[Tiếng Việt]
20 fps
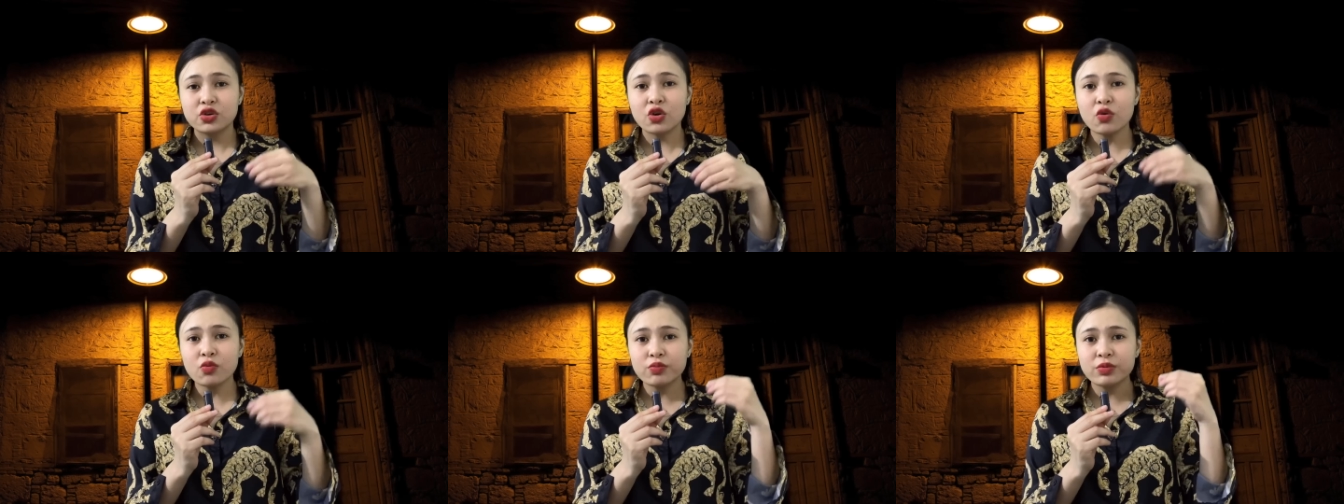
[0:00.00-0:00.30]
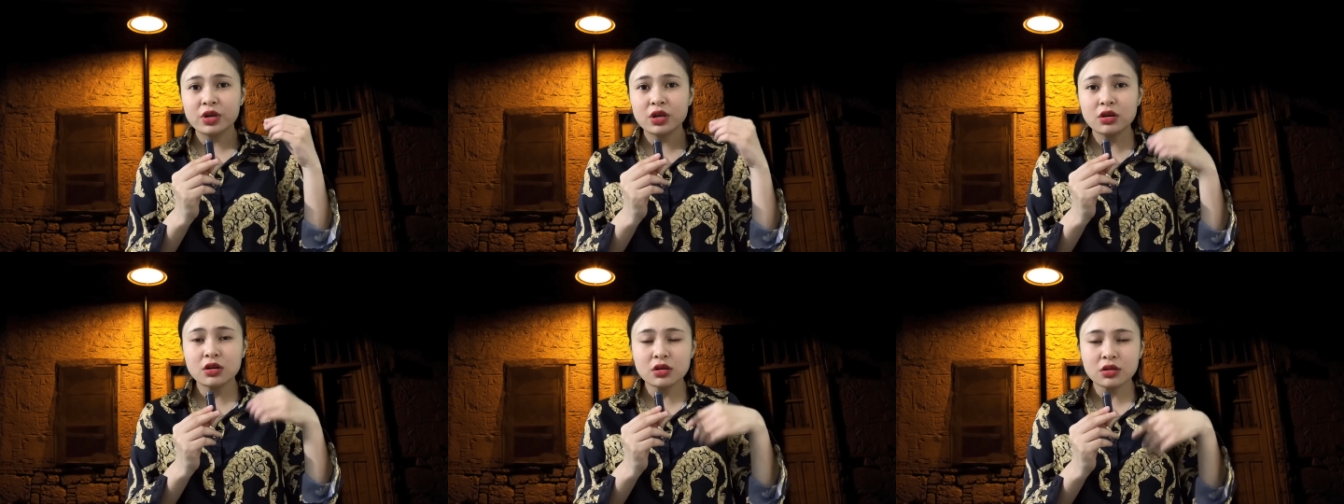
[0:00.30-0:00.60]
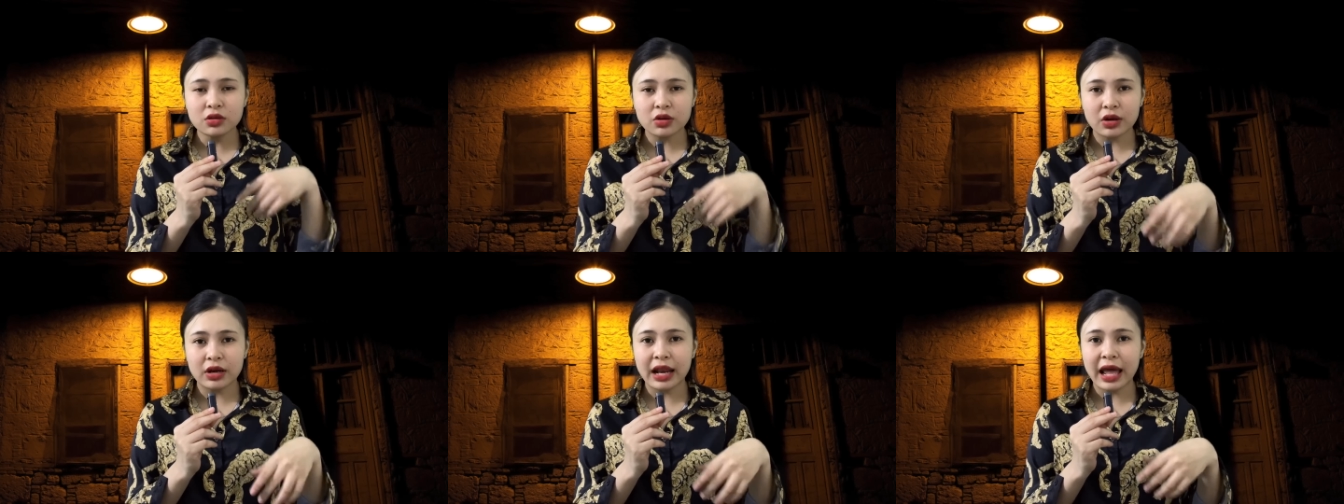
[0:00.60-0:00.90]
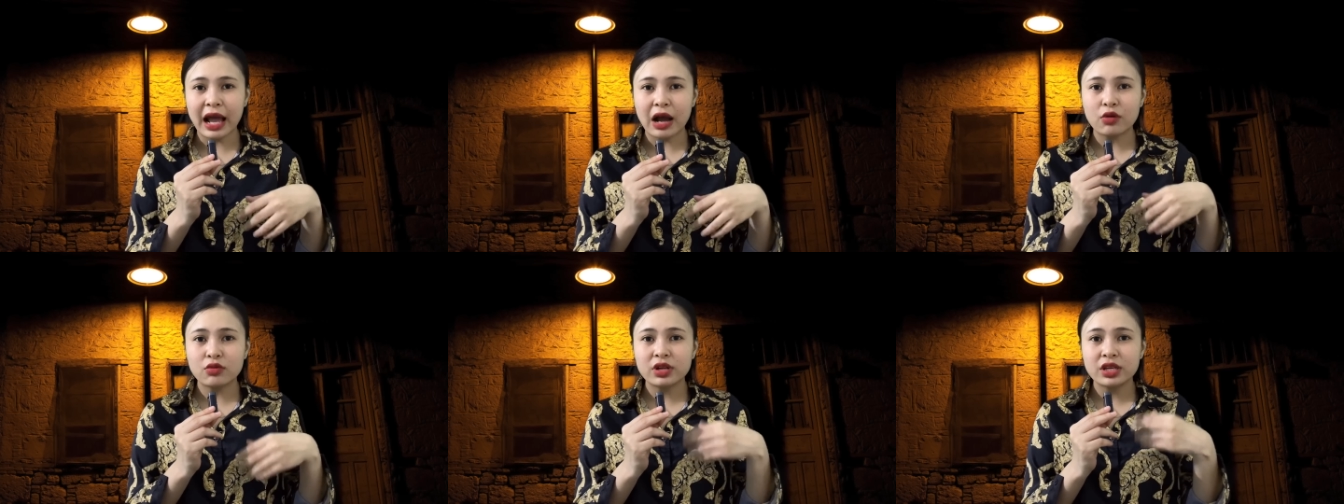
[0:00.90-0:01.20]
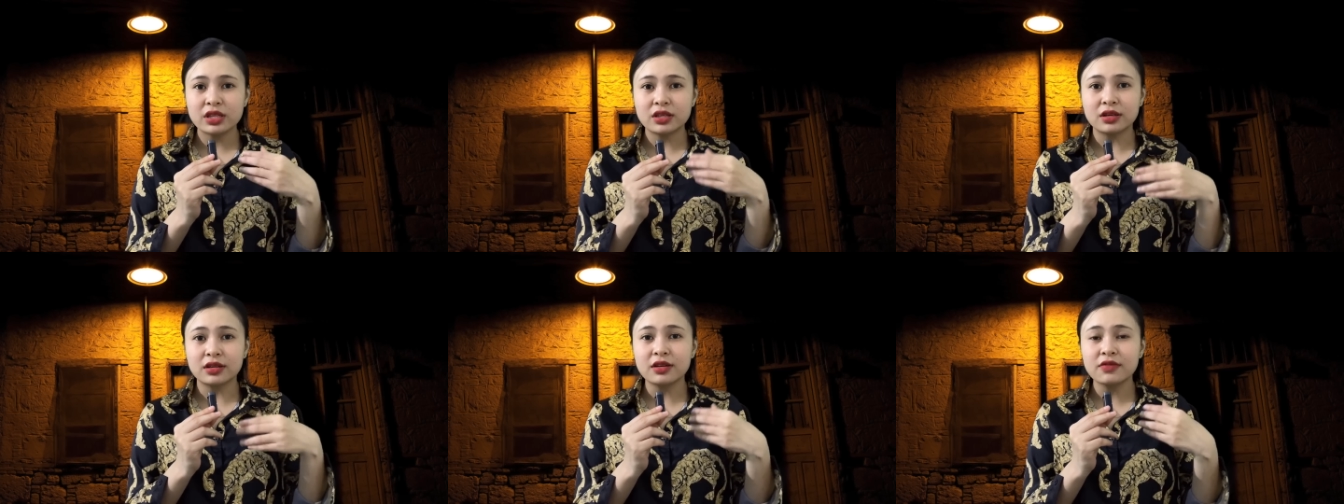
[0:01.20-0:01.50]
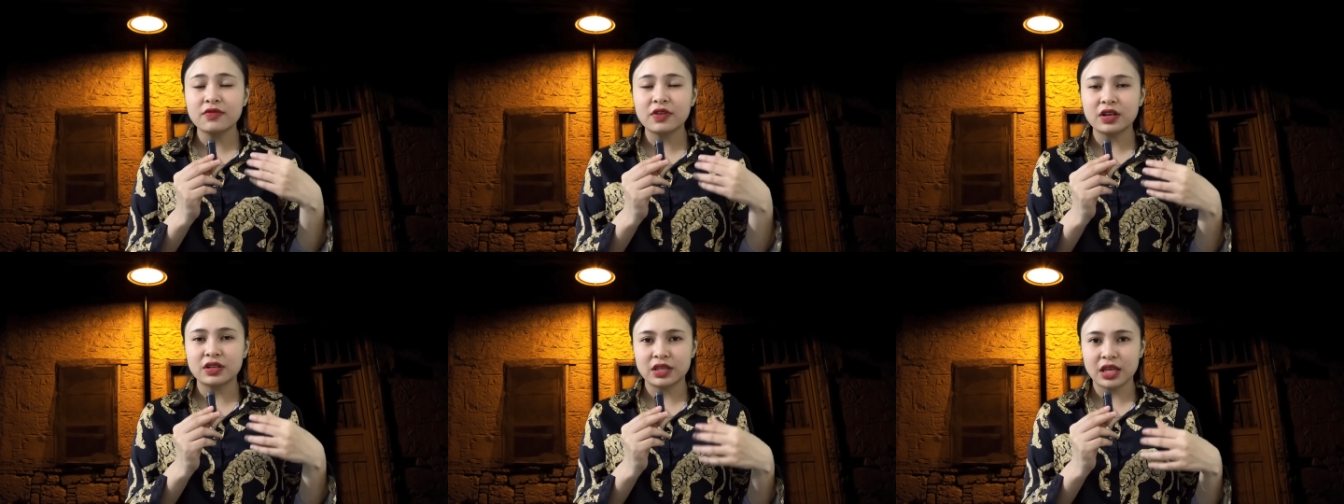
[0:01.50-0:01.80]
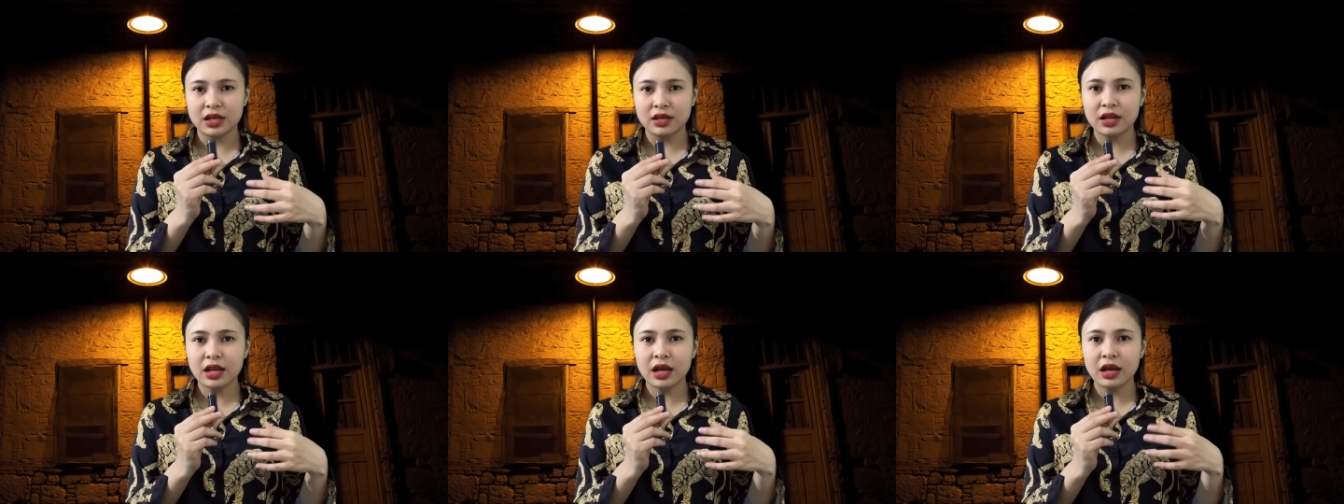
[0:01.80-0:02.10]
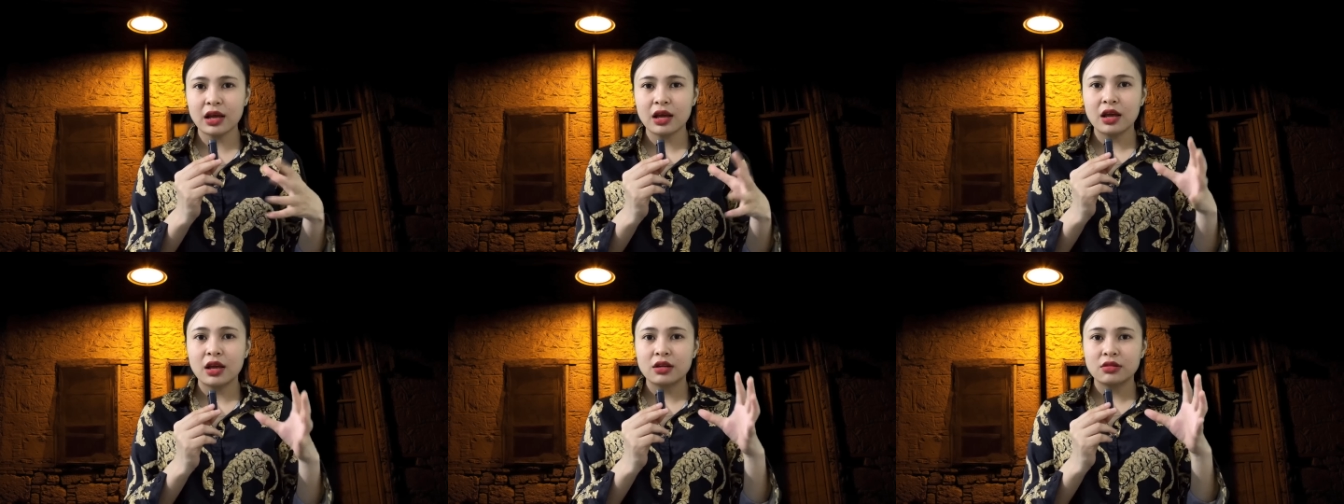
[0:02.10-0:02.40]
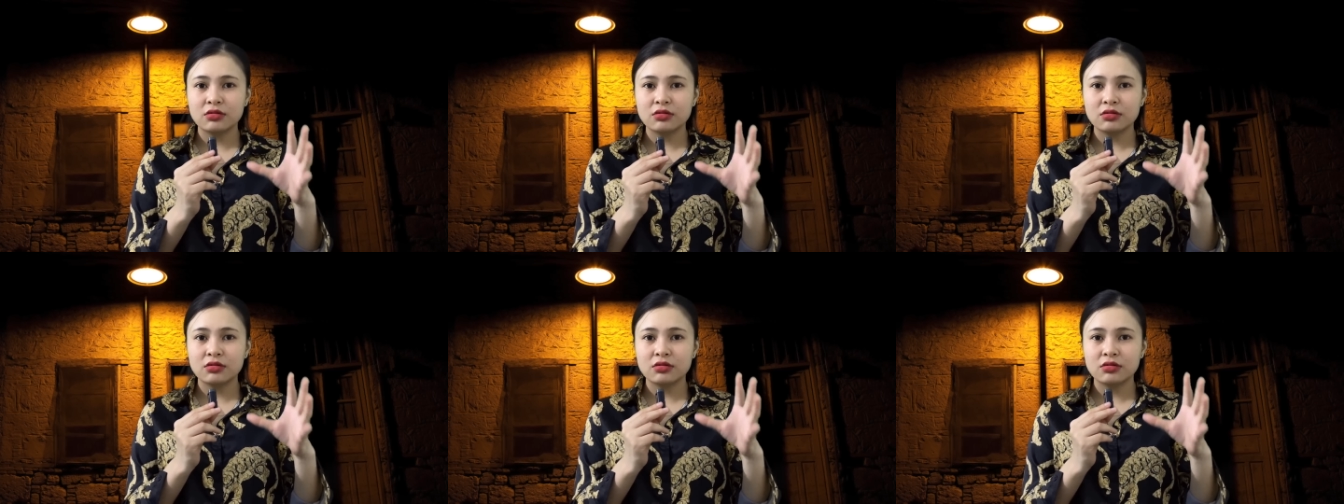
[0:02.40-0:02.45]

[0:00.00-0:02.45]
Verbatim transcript: trút nước rồi lao đi những cái phần dịch á,